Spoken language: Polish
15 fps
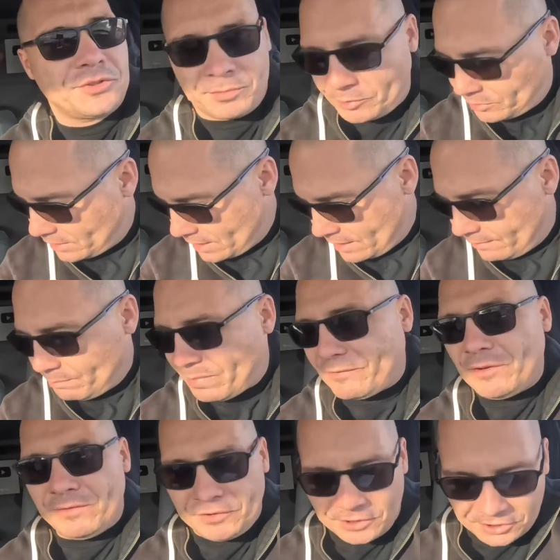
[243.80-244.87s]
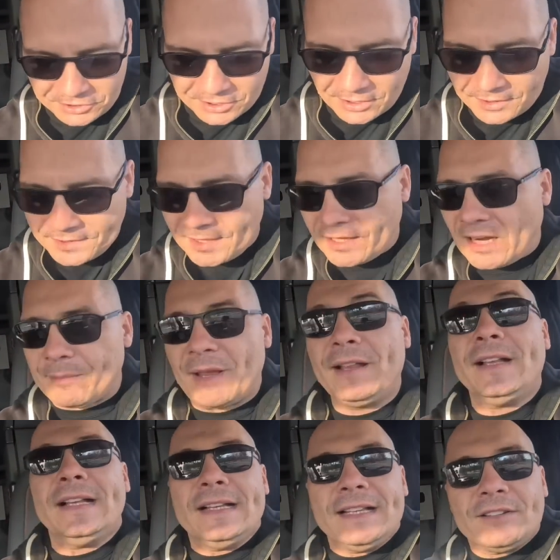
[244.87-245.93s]
może pewnie widzieliście na Instagramie.
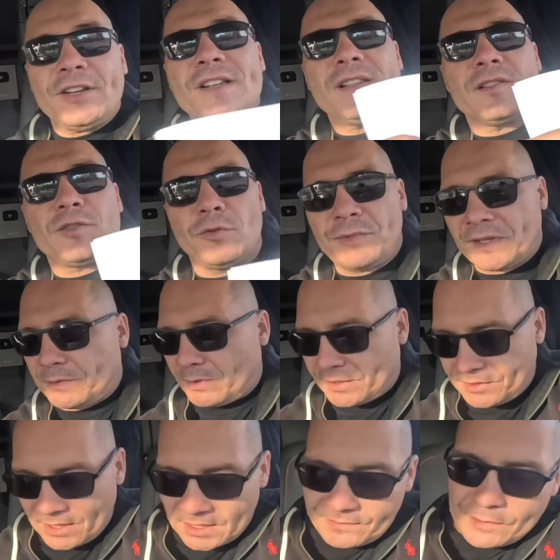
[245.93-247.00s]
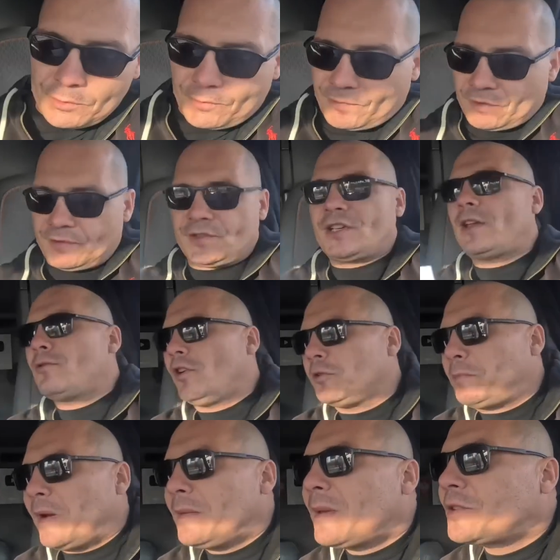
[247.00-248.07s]
To jest to, co u mnie słychać. Teraz według zwyczaju
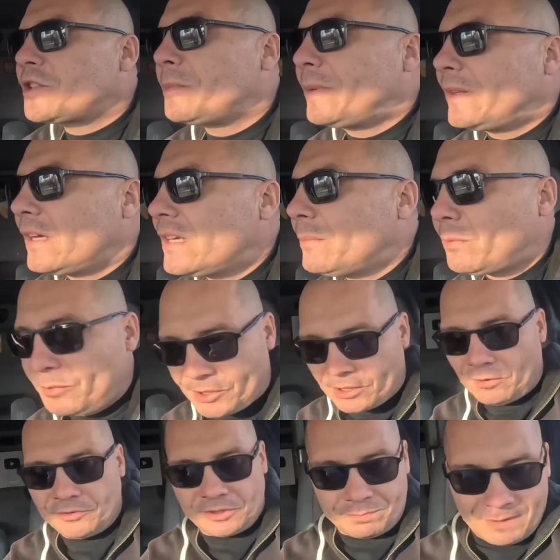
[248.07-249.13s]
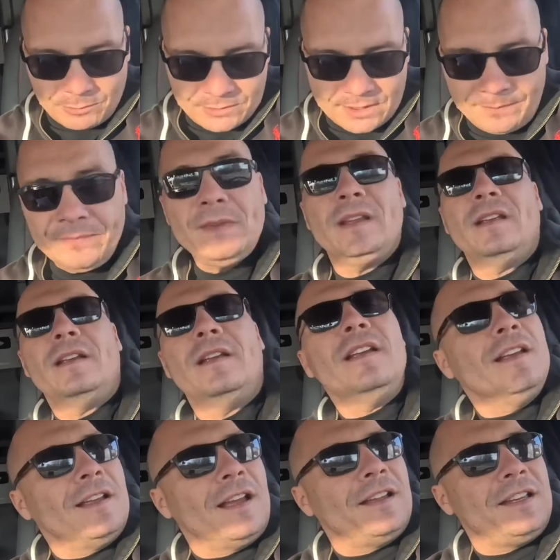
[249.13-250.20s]
odpowiem na trzy pytania, bo mi się kończy pauza
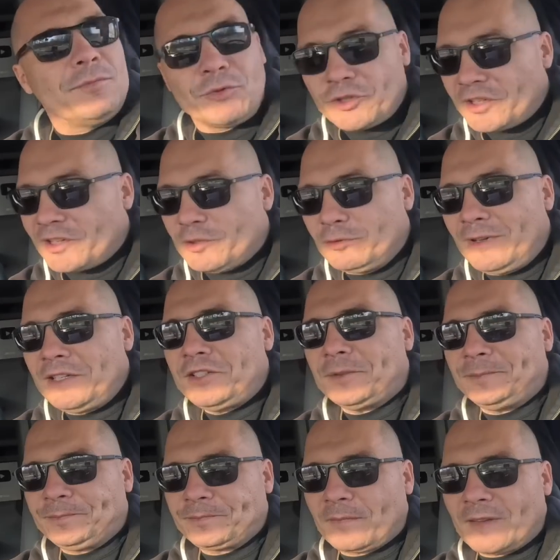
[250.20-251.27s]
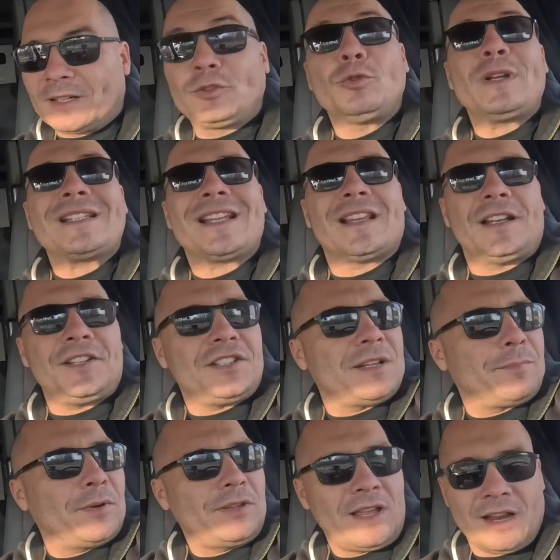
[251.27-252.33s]
i muszę zasuwać, które
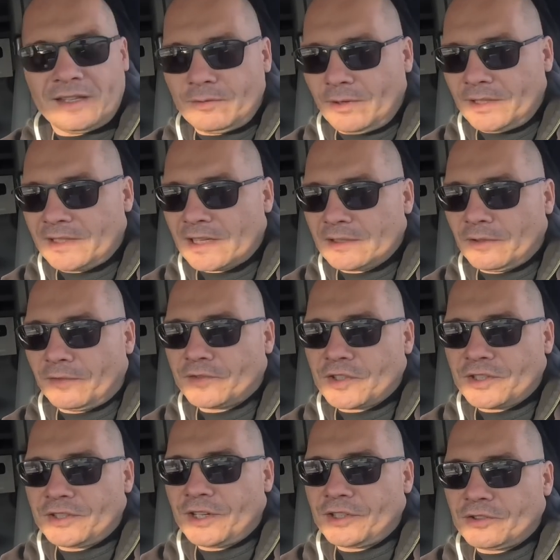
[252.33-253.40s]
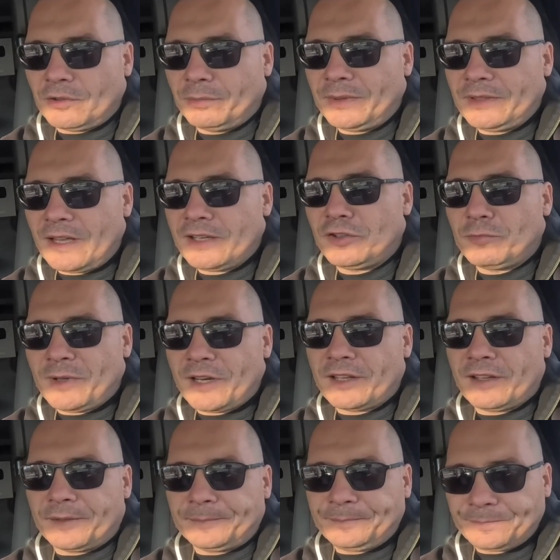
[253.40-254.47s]
zadaliście pod aktualizacją wcześniejszą. Pytanie numer
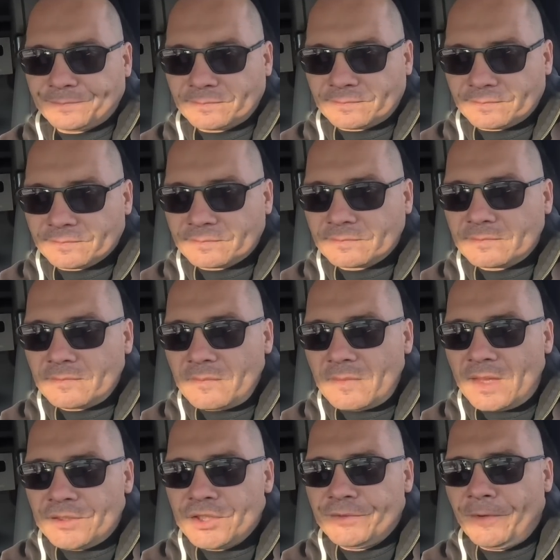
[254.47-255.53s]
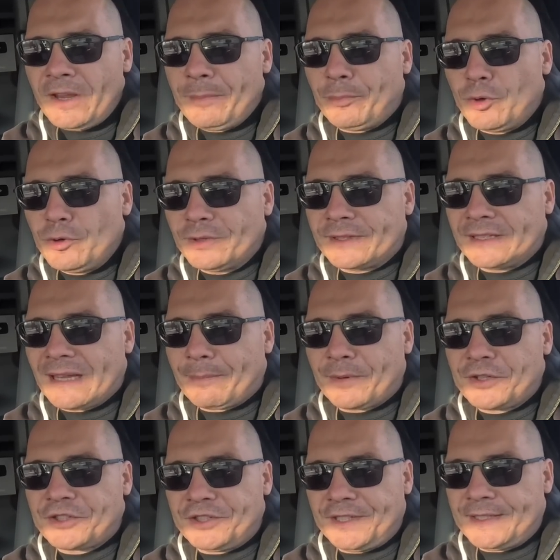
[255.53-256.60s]
jeden. Czy Twoje punkty na
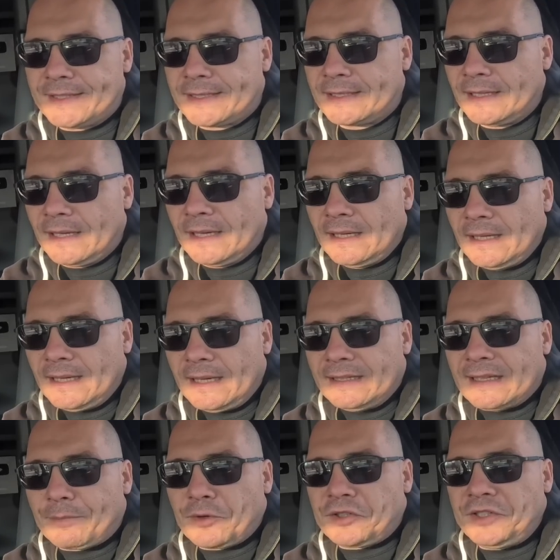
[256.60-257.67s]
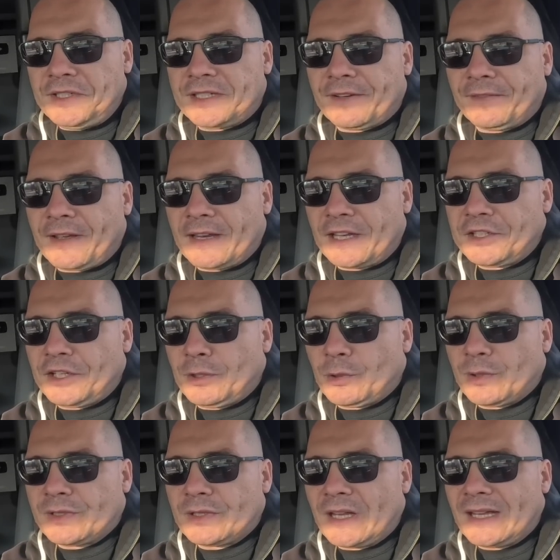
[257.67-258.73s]
prysznic, na prysznicę w Kanadzie i
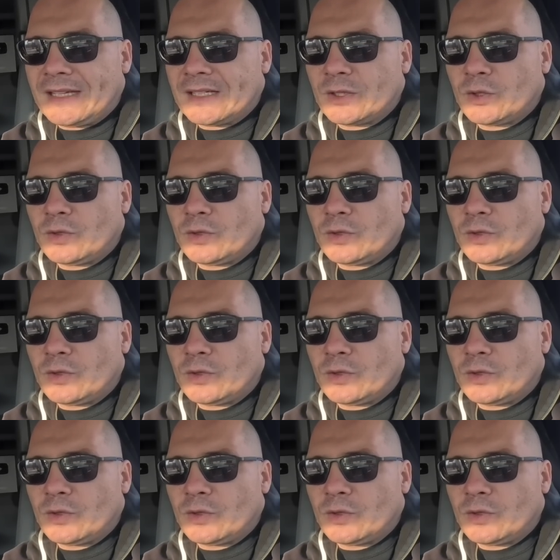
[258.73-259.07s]
USA